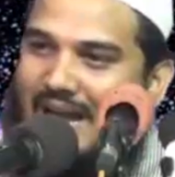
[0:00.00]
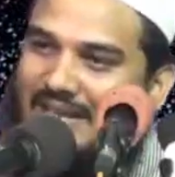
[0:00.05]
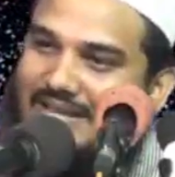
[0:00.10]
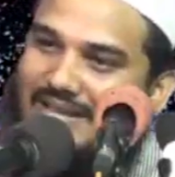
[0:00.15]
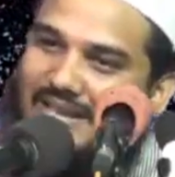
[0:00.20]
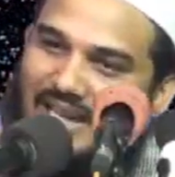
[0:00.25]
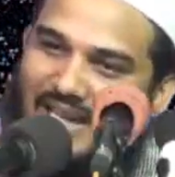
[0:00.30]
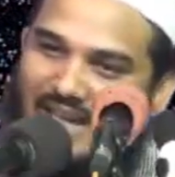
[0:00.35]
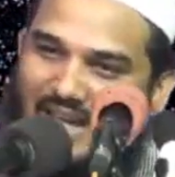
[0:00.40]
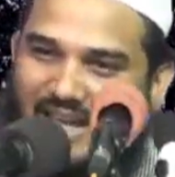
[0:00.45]

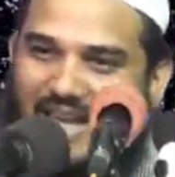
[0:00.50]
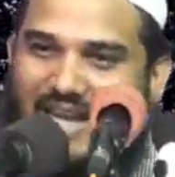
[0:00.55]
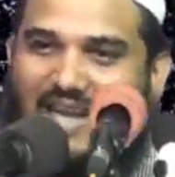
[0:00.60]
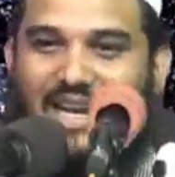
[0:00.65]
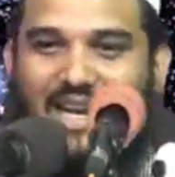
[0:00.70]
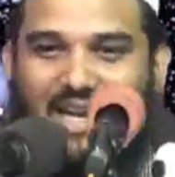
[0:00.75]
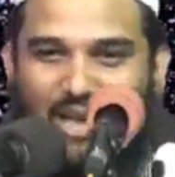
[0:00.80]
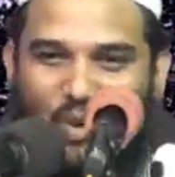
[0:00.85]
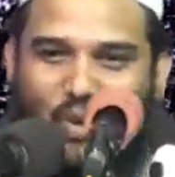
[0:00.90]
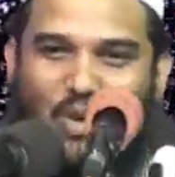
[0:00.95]
அந்த நேரம்
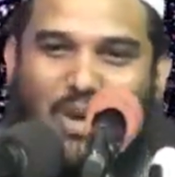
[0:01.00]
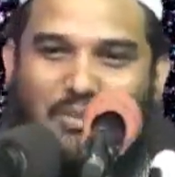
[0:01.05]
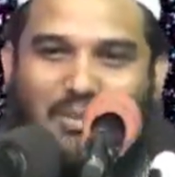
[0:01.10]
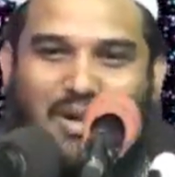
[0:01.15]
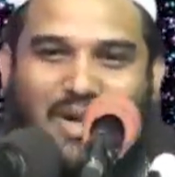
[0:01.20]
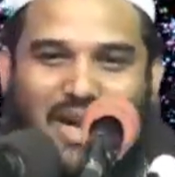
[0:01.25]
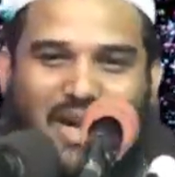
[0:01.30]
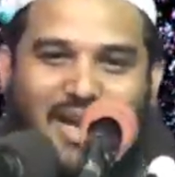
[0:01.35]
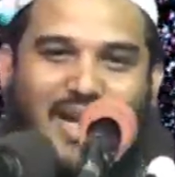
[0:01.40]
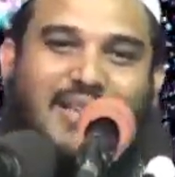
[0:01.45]
எங்களுக்கு
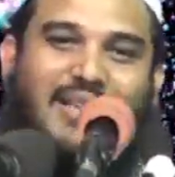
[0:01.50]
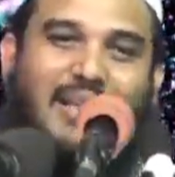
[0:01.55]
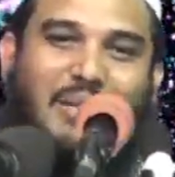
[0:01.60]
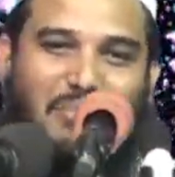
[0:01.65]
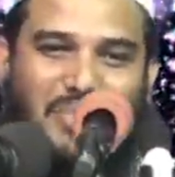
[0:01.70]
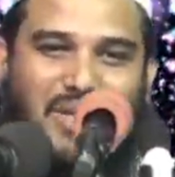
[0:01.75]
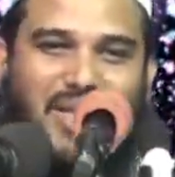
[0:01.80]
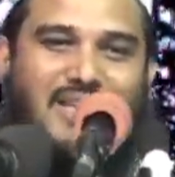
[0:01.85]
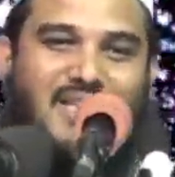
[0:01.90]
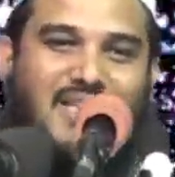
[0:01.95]
உடம்புல நல்ல
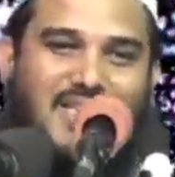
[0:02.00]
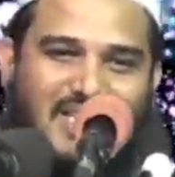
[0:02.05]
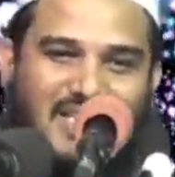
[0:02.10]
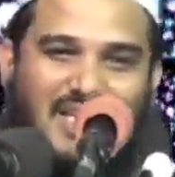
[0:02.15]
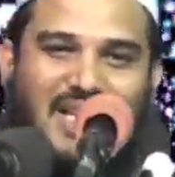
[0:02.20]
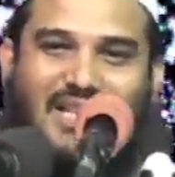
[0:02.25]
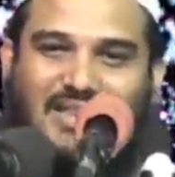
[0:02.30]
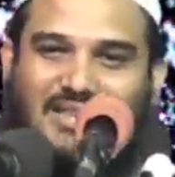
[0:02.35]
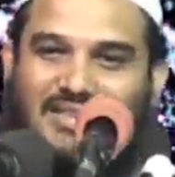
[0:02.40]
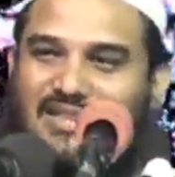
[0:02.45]
தெம்பு
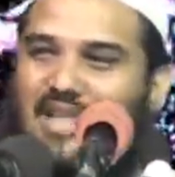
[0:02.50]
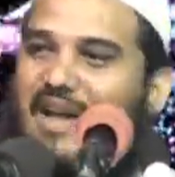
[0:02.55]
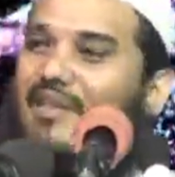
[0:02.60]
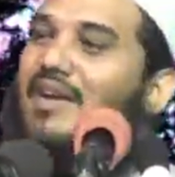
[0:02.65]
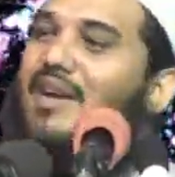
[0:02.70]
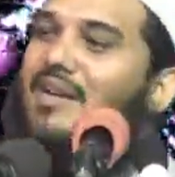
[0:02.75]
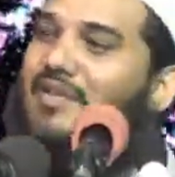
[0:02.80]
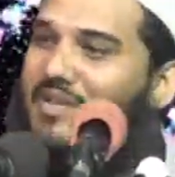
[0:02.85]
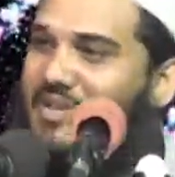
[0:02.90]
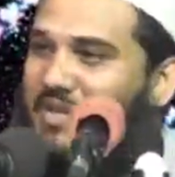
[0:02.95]
இருந்துச்சு தான்
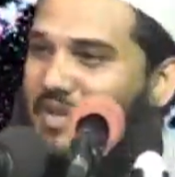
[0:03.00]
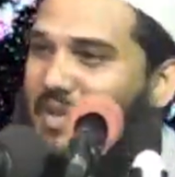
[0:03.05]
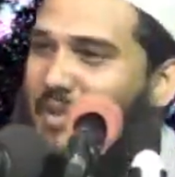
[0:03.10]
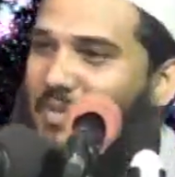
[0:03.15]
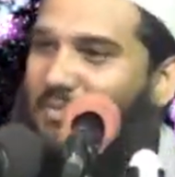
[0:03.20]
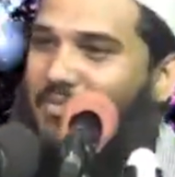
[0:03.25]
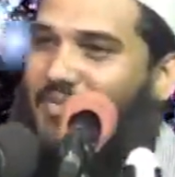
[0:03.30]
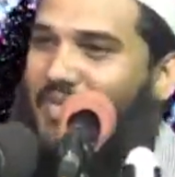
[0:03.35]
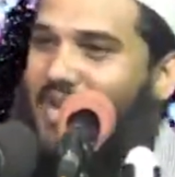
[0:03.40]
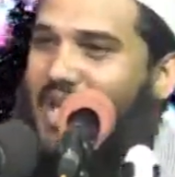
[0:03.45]
தவற
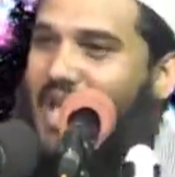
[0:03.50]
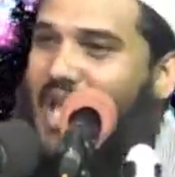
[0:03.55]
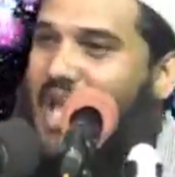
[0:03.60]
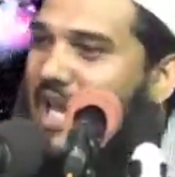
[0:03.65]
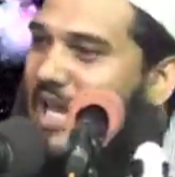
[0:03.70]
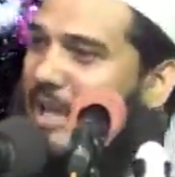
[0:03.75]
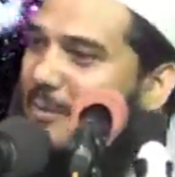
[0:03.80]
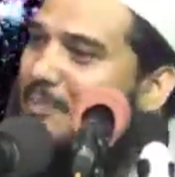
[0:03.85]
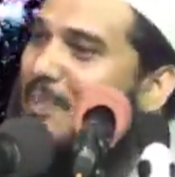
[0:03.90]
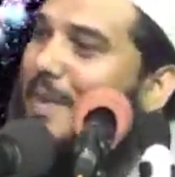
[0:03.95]
விட்டுட்டோம்
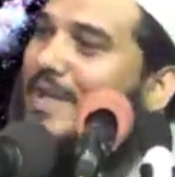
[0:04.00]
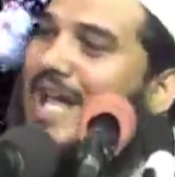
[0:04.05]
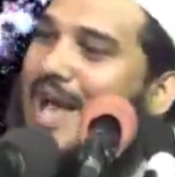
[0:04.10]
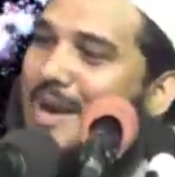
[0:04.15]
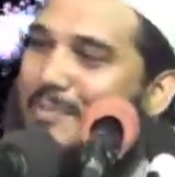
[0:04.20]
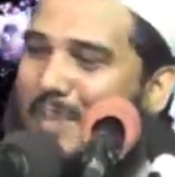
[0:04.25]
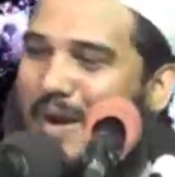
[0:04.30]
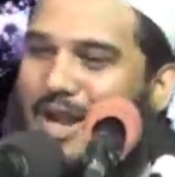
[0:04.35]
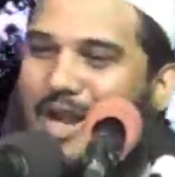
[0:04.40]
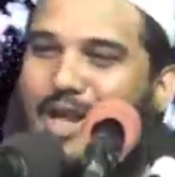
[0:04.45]

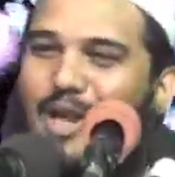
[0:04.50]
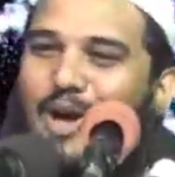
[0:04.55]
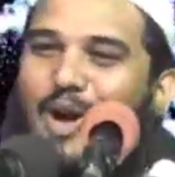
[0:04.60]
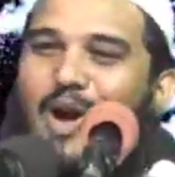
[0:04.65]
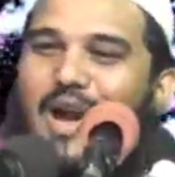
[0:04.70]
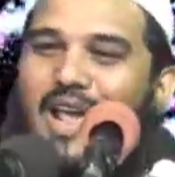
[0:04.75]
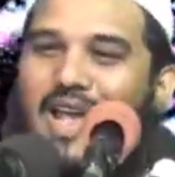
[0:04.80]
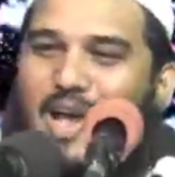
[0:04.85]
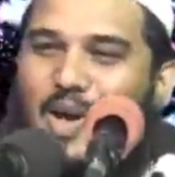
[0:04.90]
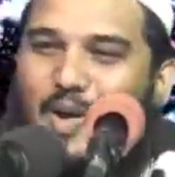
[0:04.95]
இப்போதான்
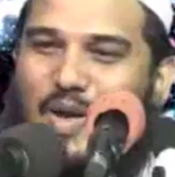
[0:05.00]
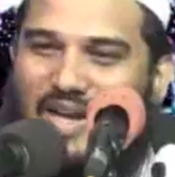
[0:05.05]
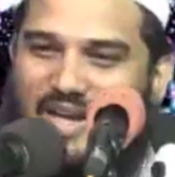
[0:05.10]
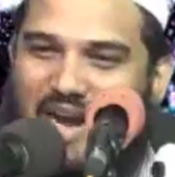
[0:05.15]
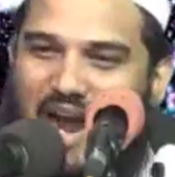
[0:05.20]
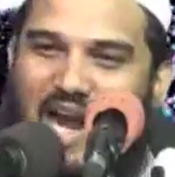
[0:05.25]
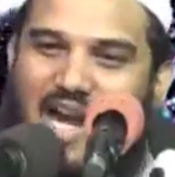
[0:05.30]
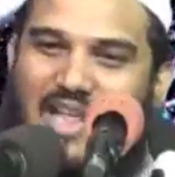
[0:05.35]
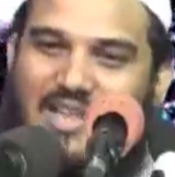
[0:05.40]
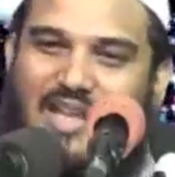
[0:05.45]
பள்ளியோடு எங்களுடைய
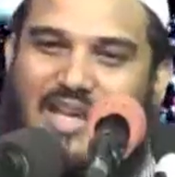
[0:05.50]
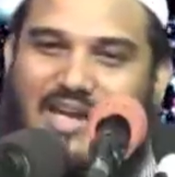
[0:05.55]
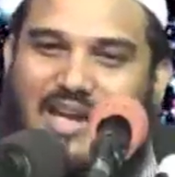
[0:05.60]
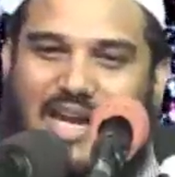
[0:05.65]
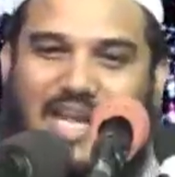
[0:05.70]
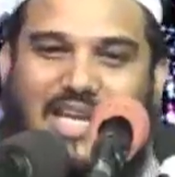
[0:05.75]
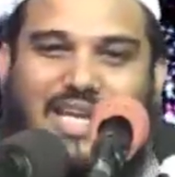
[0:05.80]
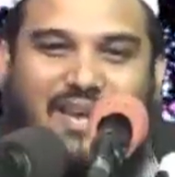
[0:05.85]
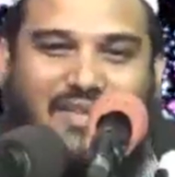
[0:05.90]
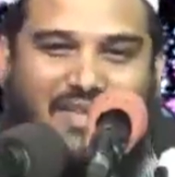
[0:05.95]
காலத்தை
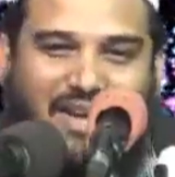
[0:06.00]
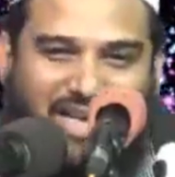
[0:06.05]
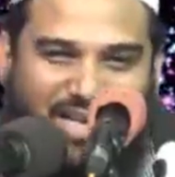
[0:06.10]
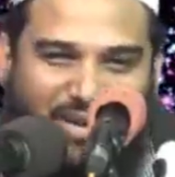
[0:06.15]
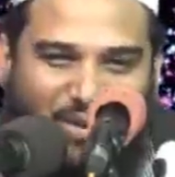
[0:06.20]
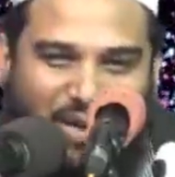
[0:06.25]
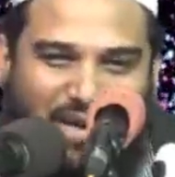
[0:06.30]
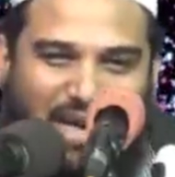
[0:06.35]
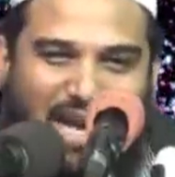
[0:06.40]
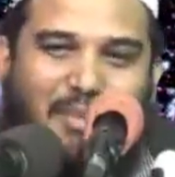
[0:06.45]
கழிக்க
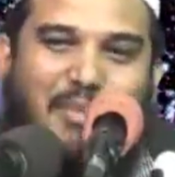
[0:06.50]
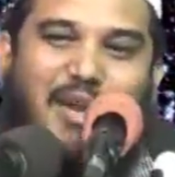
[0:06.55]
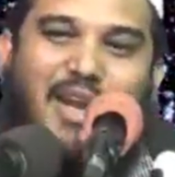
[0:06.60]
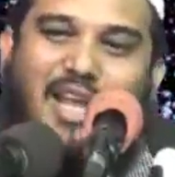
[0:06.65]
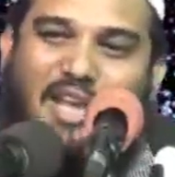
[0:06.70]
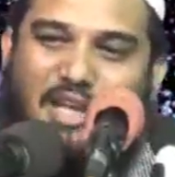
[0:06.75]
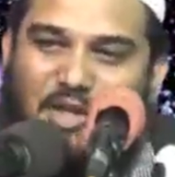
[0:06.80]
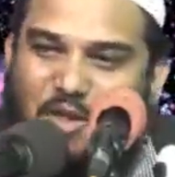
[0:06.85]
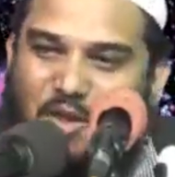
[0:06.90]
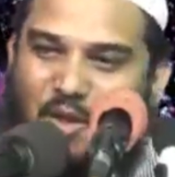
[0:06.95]
வேண்டிய ஒரு
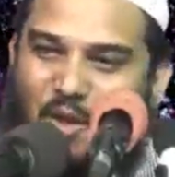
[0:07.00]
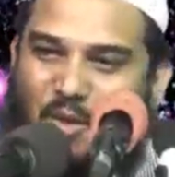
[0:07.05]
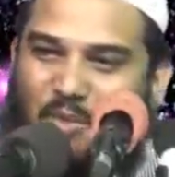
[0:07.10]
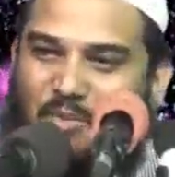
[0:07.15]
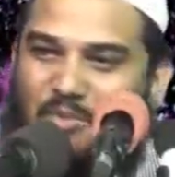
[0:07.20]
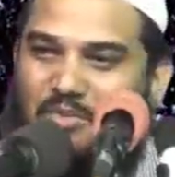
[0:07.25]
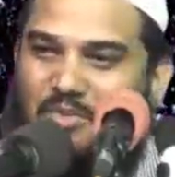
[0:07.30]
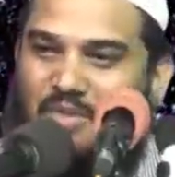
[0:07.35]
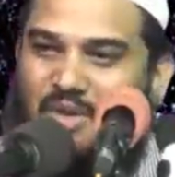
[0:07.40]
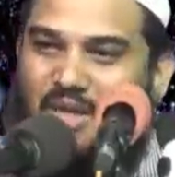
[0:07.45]
நிலைமையில இருக்கிறோம்